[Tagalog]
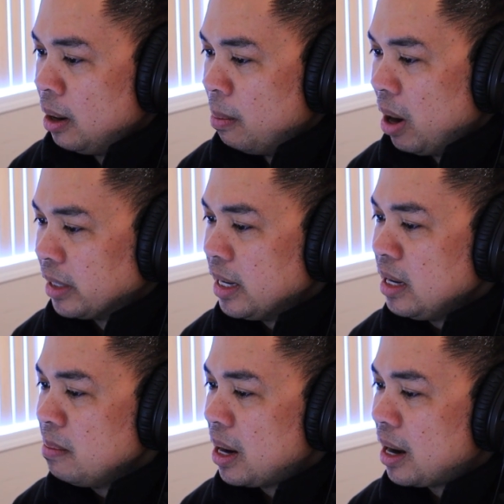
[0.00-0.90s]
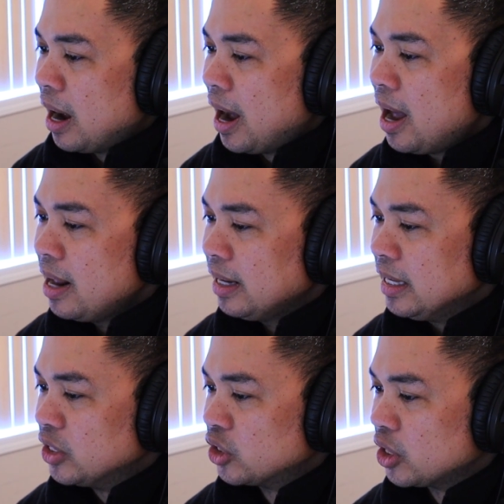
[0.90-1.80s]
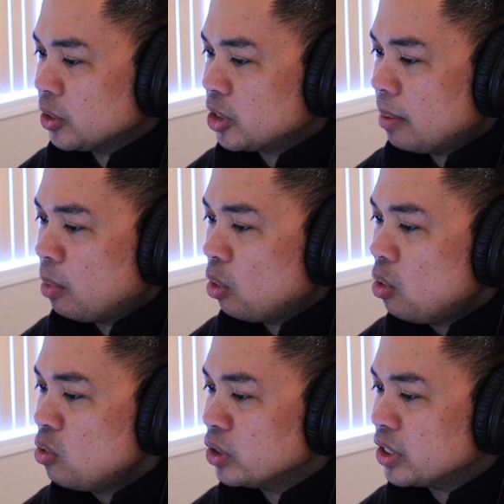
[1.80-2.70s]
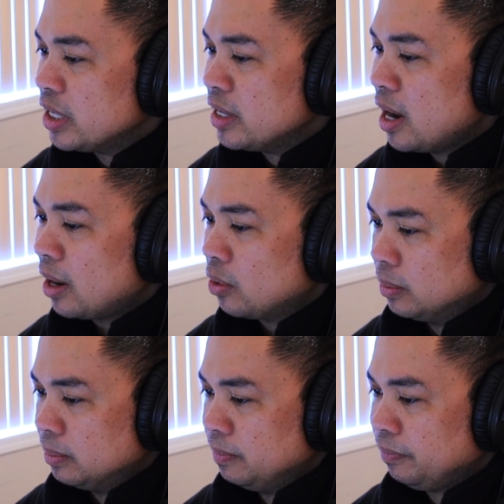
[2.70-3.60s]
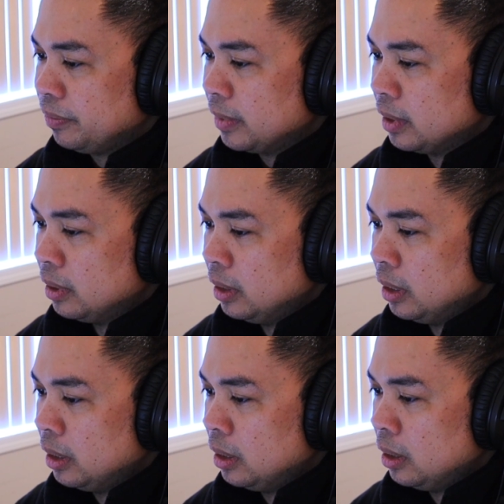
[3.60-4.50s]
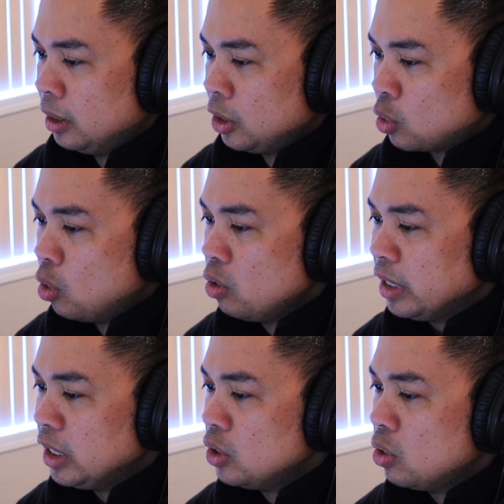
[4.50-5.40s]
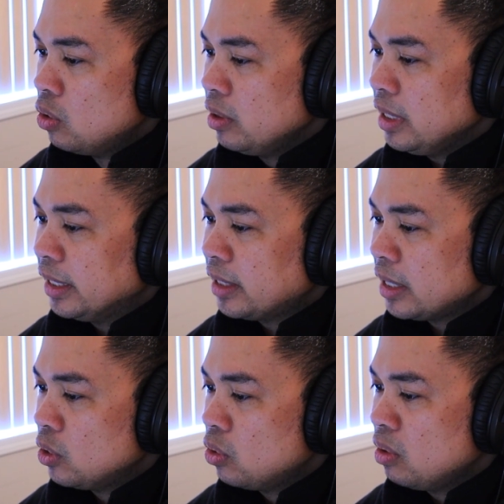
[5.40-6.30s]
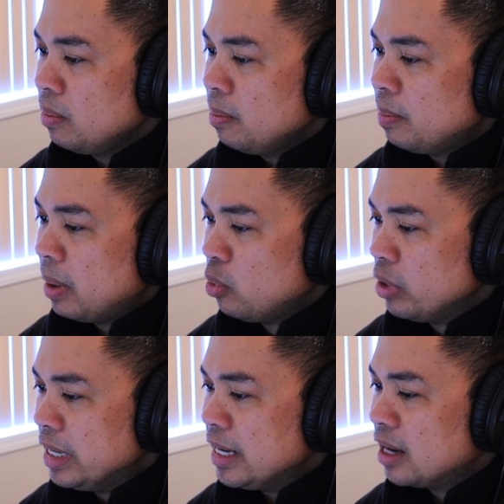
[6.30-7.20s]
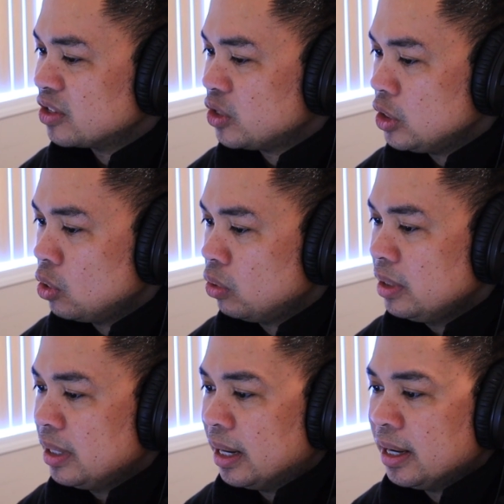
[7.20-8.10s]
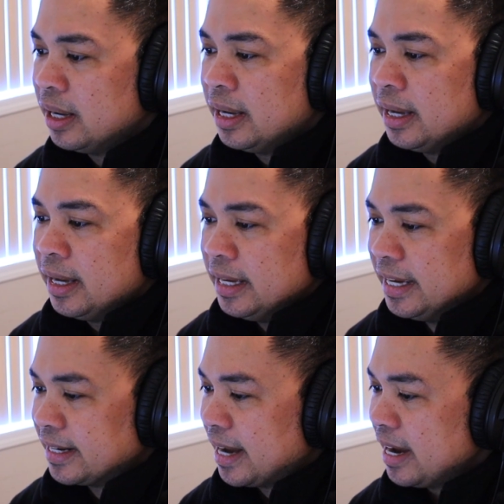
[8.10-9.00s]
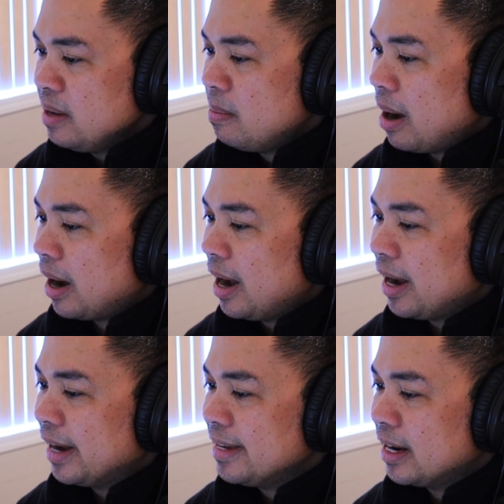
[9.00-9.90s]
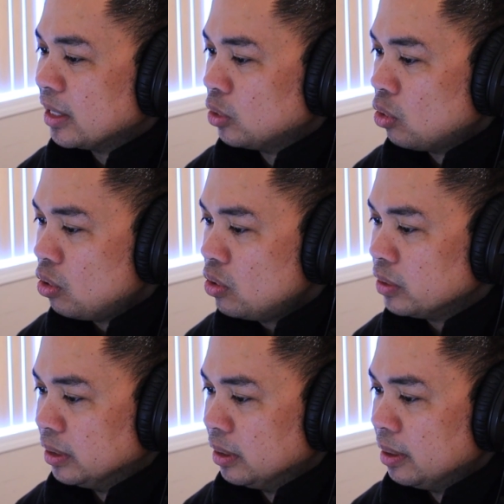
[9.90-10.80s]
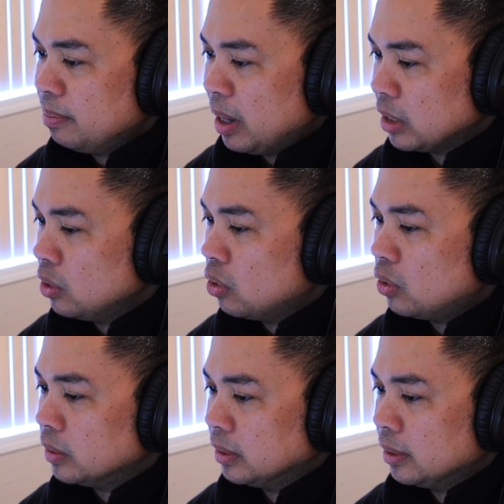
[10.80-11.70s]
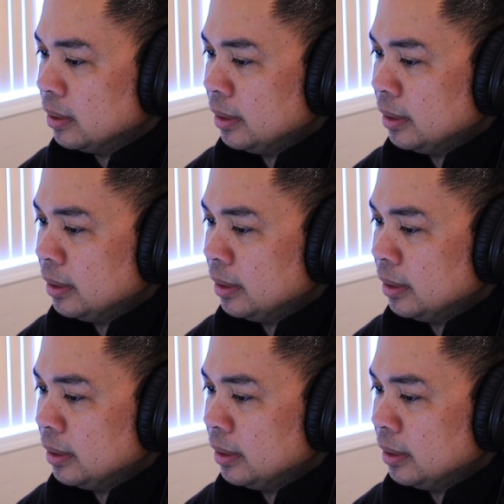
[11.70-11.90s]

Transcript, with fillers: maging mga hari sa, sa buong sinakop. Kung iyong itayong pamuli ang siyon, ikay mahahayag doon, Panginoon.